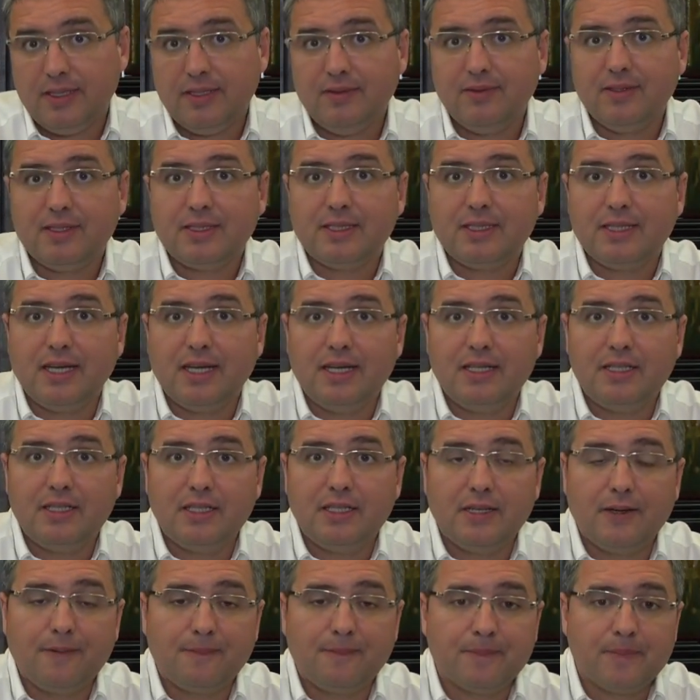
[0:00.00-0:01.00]
Все вы
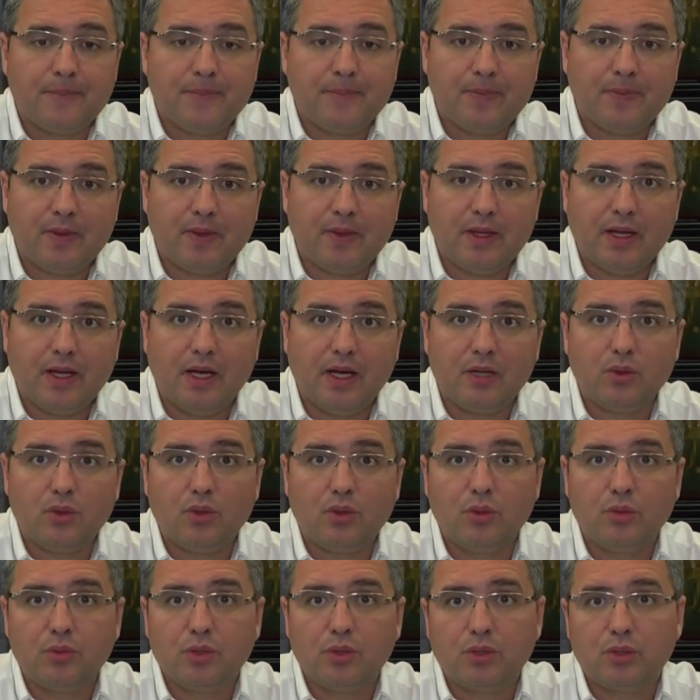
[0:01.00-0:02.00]
знаете о
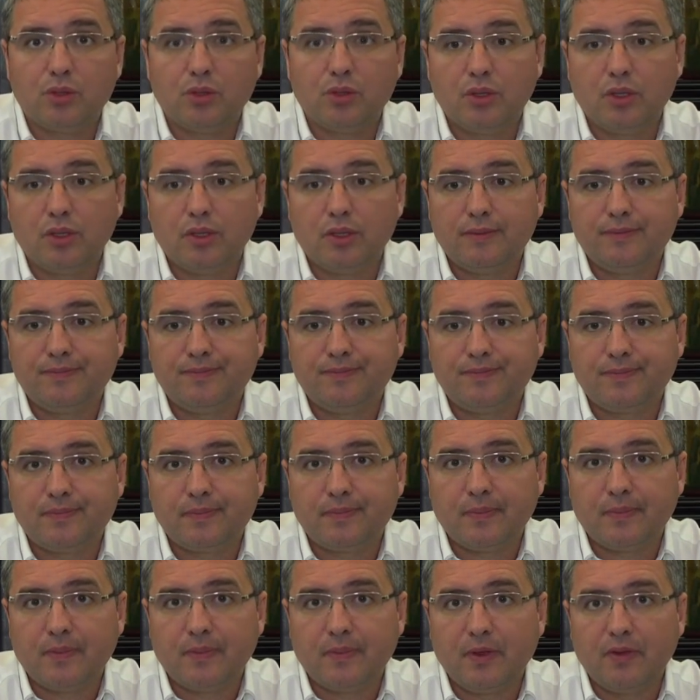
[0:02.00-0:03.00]
том, что
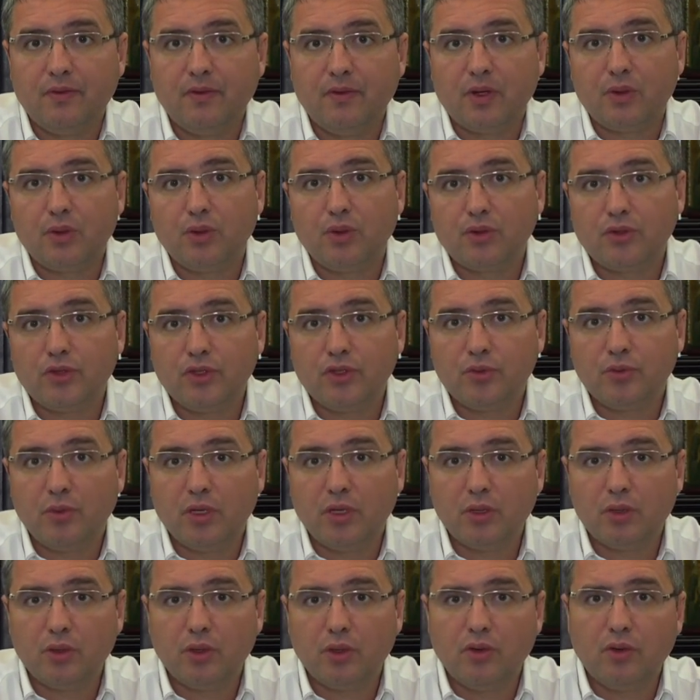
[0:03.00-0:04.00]
вернувшись в
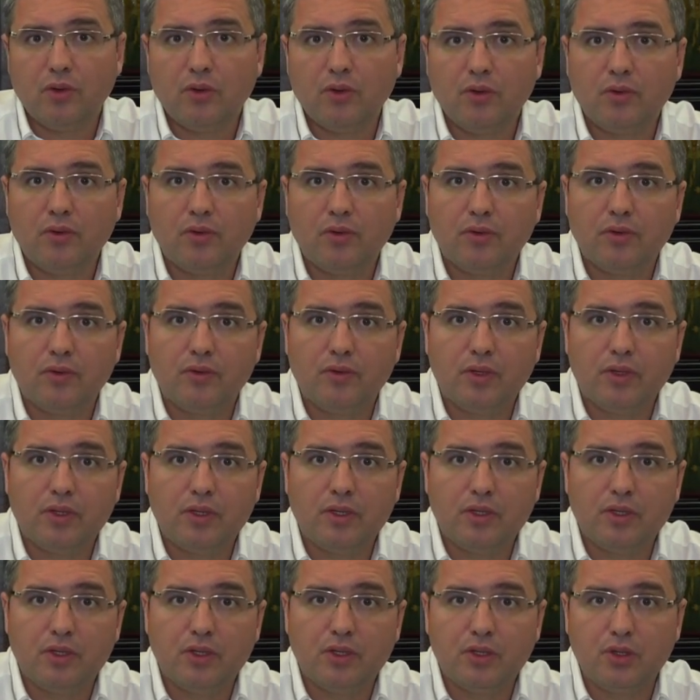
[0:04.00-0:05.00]
Молдову в
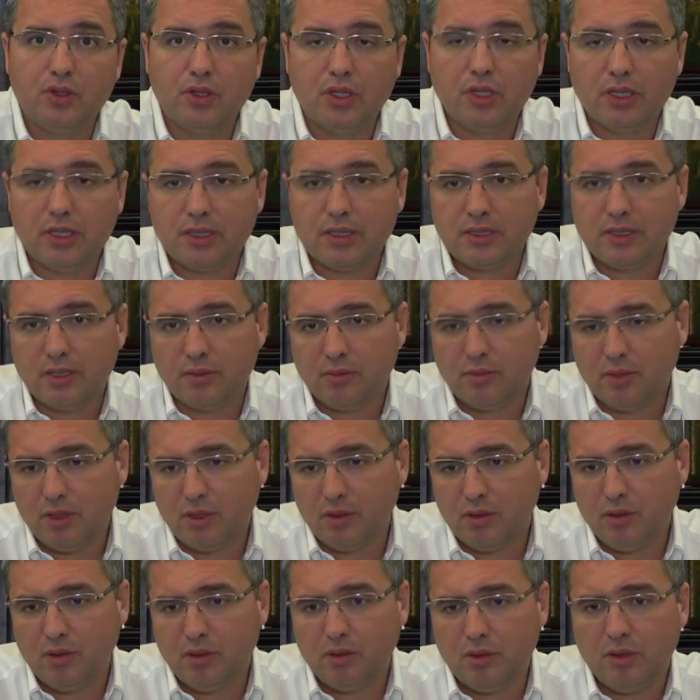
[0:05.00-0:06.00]
2014
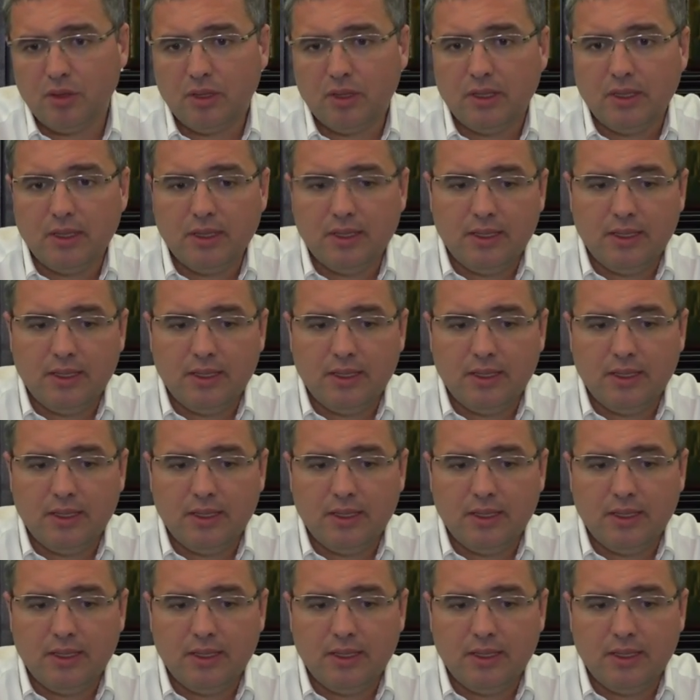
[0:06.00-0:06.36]
году,